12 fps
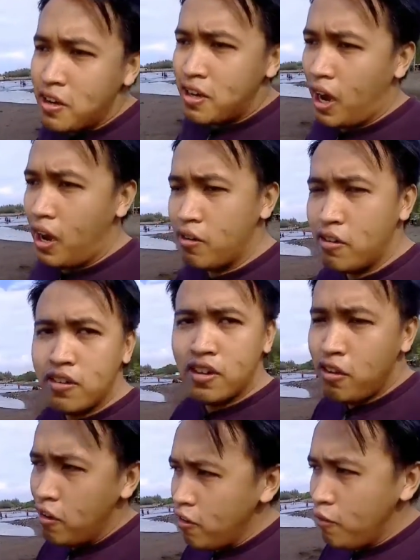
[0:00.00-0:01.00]
Dahulu
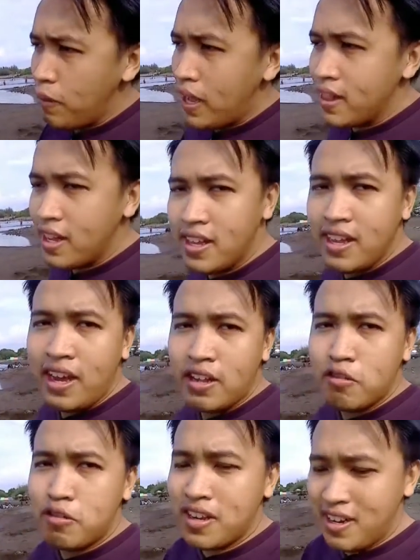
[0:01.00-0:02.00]
itu pantainya
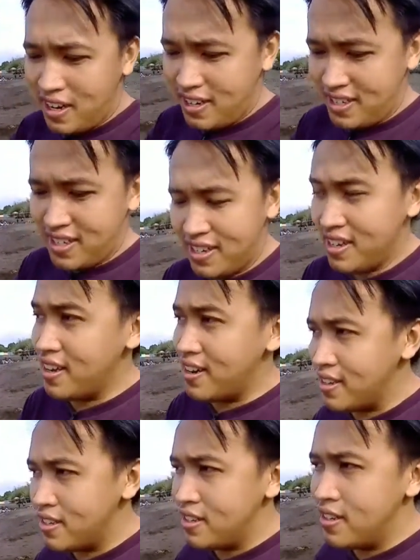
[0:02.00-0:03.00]
itu tidak di sini
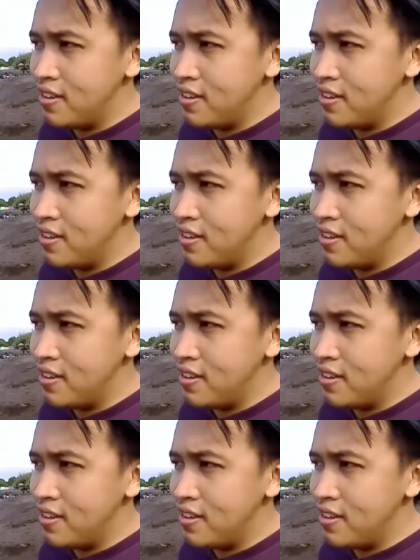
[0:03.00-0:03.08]
guys.